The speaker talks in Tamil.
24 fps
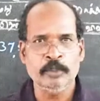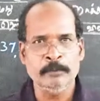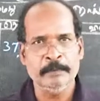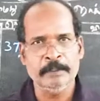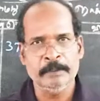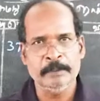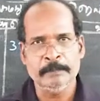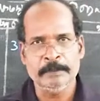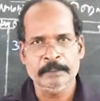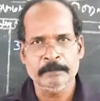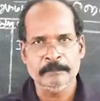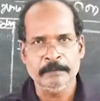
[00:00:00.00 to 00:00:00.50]

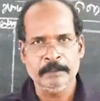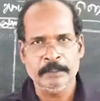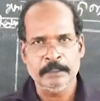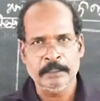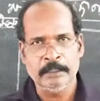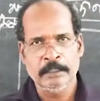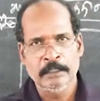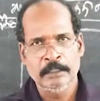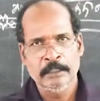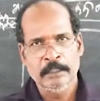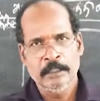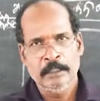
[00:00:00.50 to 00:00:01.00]
குறிப்பீடு பதிவு
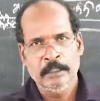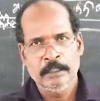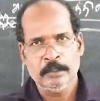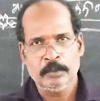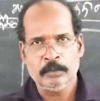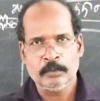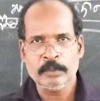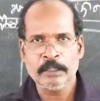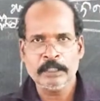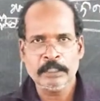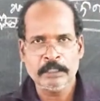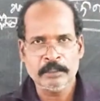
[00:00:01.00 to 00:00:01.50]

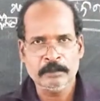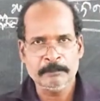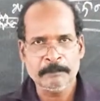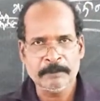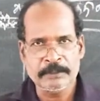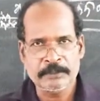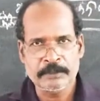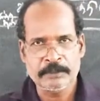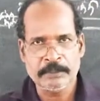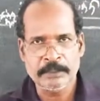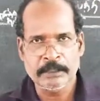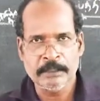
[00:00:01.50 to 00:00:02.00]
ரொக்க கணக்கு
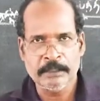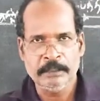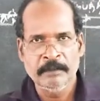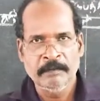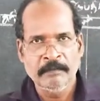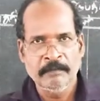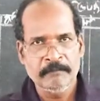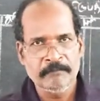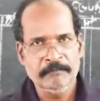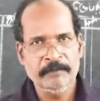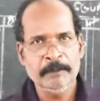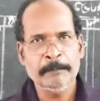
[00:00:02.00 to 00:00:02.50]
பற்று
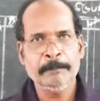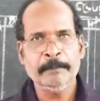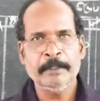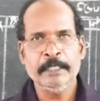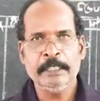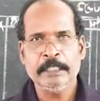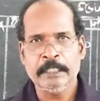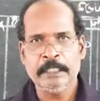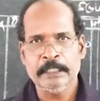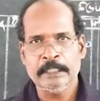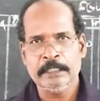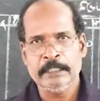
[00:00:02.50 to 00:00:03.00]

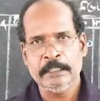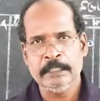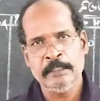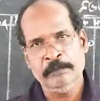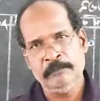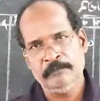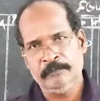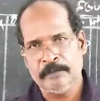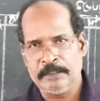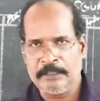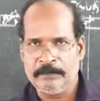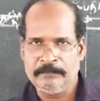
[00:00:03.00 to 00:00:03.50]
விற்பனை கணக்கு
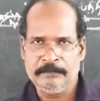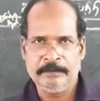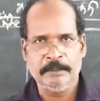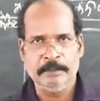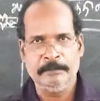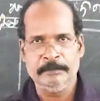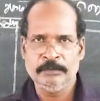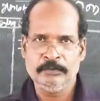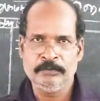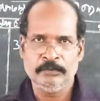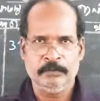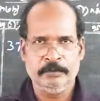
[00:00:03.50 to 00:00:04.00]
வரவு
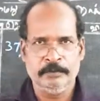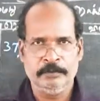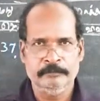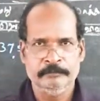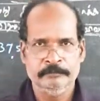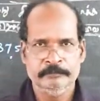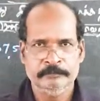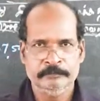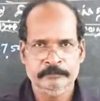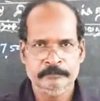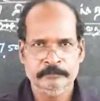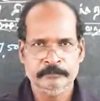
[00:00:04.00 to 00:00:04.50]
அப்படின்னு சொல்கிறோம்
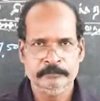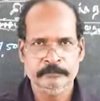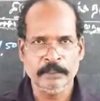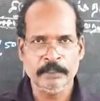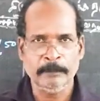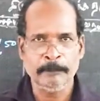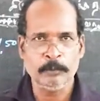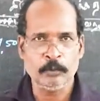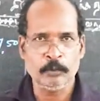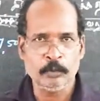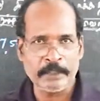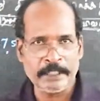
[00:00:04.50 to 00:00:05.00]

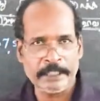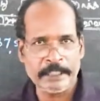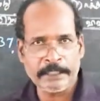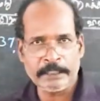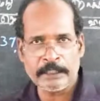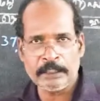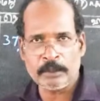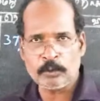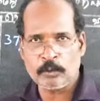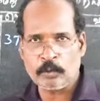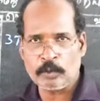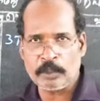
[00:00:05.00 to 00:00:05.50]
அப்போ ரொக்க
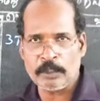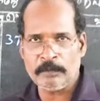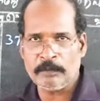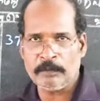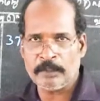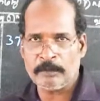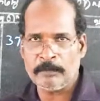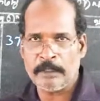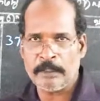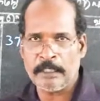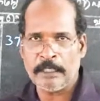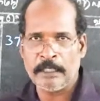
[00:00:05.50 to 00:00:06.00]
ஏட்டில் ரொக்கன்னு
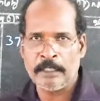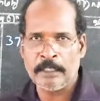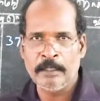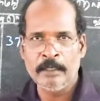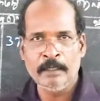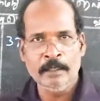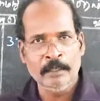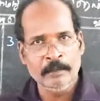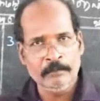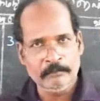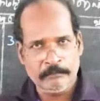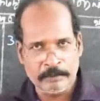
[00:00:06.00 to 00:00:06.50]
வருமா
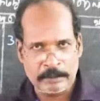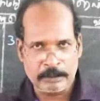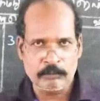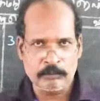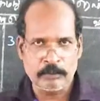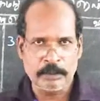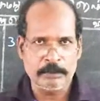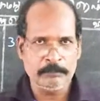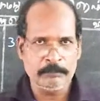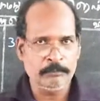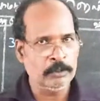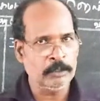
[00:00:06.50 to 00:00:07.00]

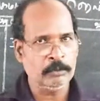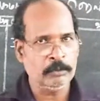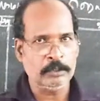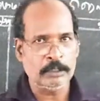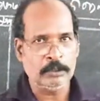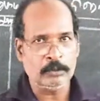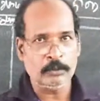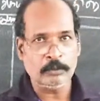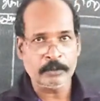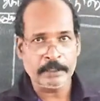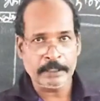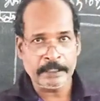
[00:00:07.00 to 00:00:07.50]
வரக்கூடாது
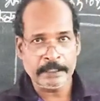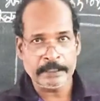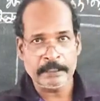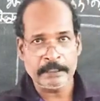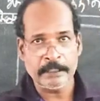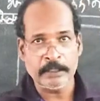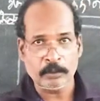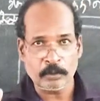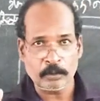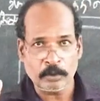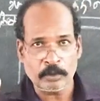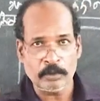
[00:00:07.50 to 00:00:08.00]
போடக்கூடாது ரொக்க
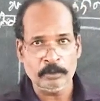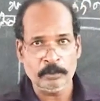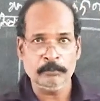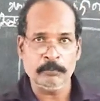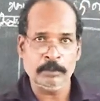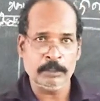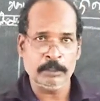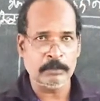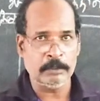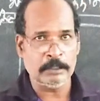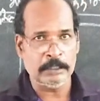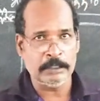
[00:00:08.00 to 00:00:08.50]
ஏட்டில் ரொக்கன்னு
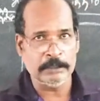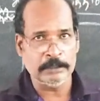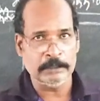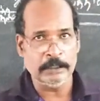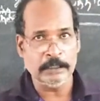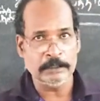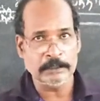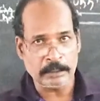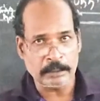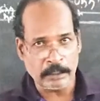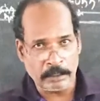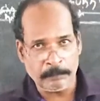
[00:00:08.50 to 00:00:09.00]
போடக்கூடாது
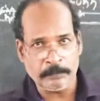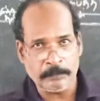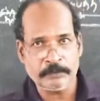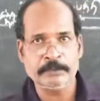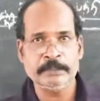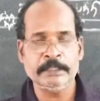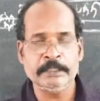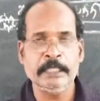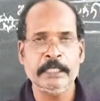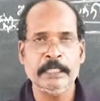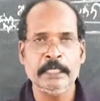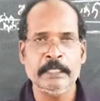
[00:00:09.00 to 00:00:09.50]
அதுக்கு
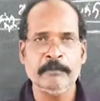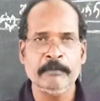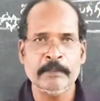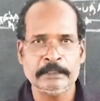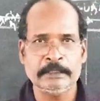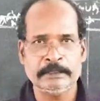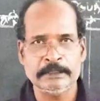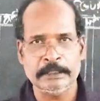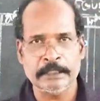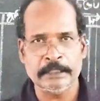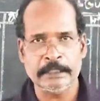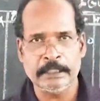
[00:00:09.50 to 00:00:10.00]
ஆப்போசிட்டாக என்ன
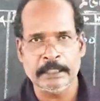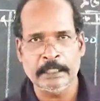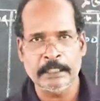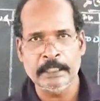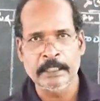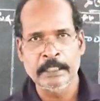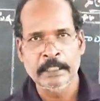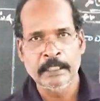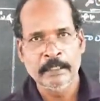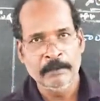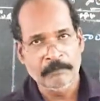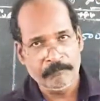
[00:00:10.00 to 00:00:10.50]
வார்த்தை
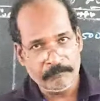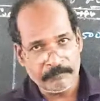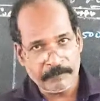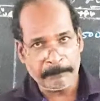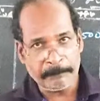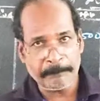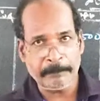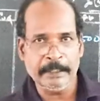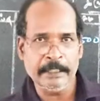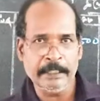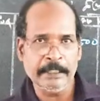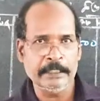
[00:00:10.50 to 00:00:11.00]
இருக்குது
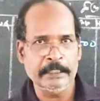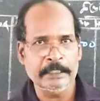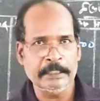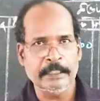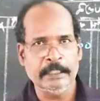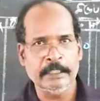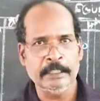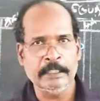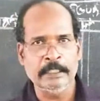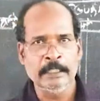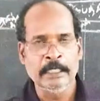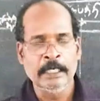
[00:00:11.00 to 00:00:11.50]
விற்பனை
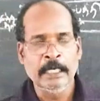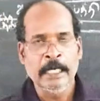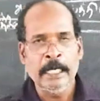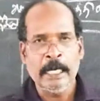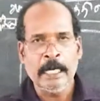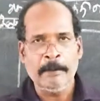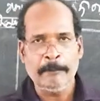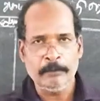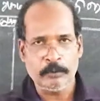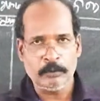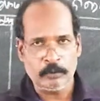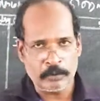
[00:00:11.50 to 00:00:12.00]
இருக்குது
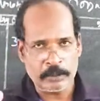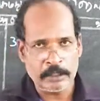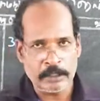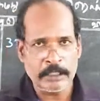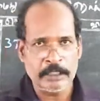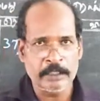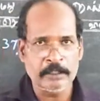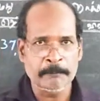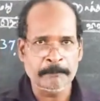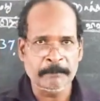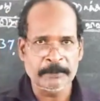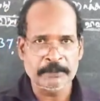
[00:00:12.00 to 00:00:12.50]
அப்போ ரொக்க
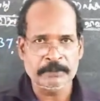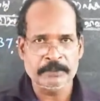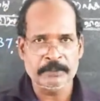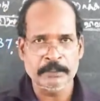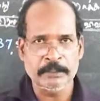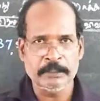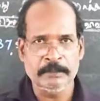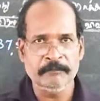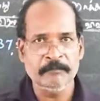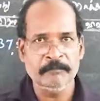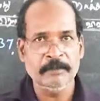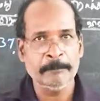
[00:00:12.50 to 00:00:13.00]
கணக்கு பற்று
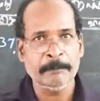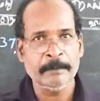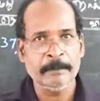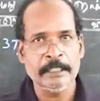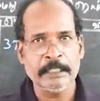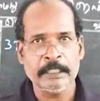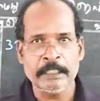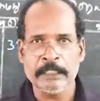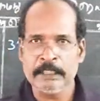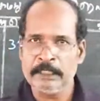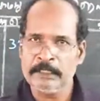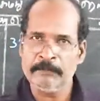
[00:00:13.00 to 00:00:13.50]
விற்பனை
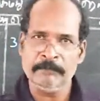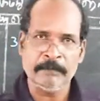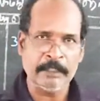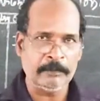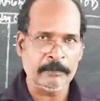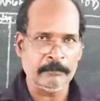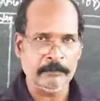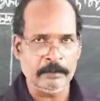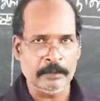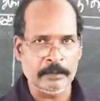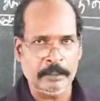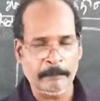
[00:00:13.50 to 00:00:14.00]
கணக்கு
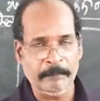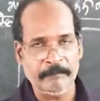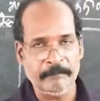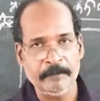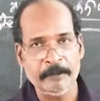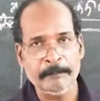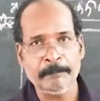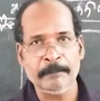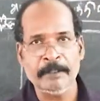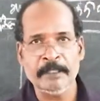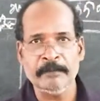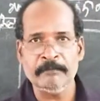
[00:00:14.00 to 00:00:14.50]
வரவு இப்போ
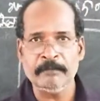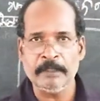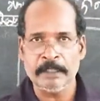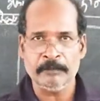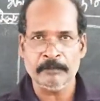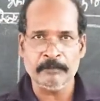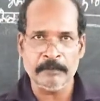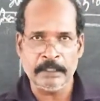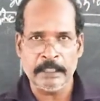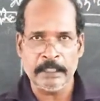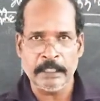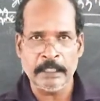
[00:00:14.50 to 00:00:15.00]
விற்பனை
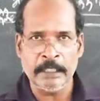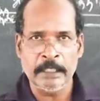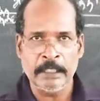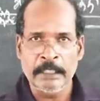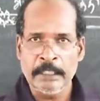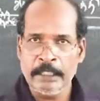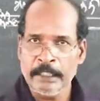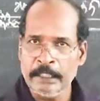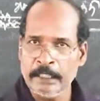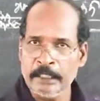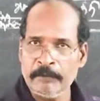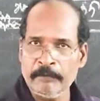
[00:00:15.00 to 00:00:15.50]
வரவுன்னா
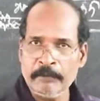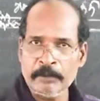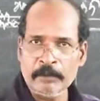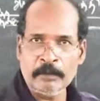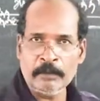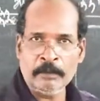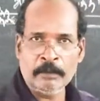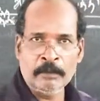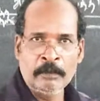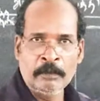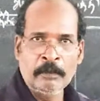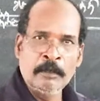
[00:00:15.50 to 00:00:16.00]
எங்கே
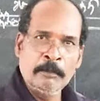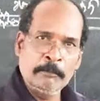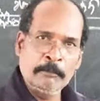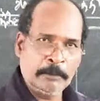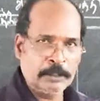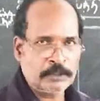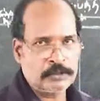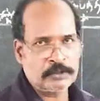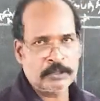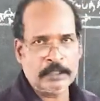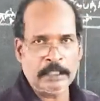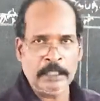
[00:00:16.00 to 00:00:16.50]
வரணும்
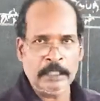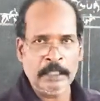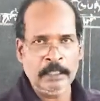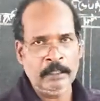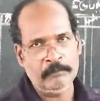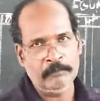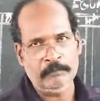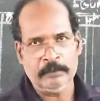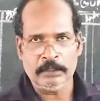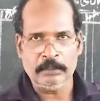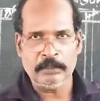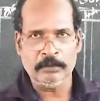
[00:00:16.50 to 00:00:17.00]
பற்றில்
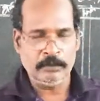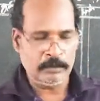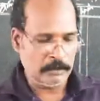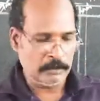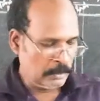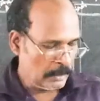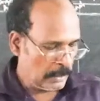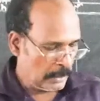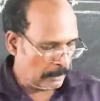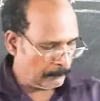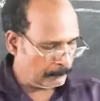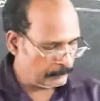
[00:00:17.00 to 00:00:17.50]
வரணும்
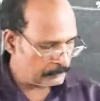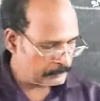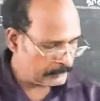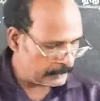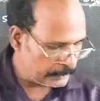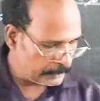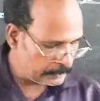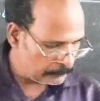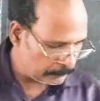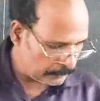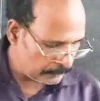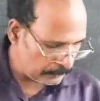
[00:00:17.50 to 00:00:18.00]
அப்போ
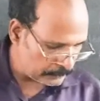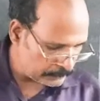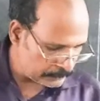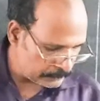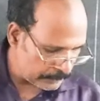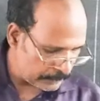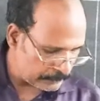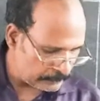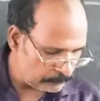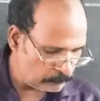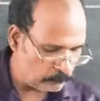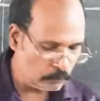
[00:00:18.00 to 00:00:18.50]
தேதி பாருங்கள்
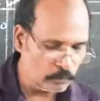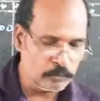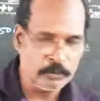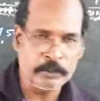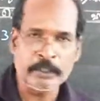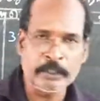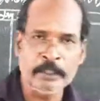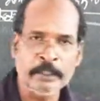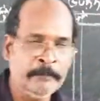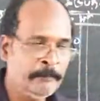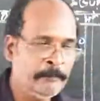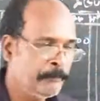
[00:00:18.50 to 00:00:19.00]
தேதி
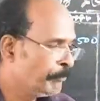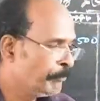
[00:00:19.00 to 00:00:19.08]
மூன்று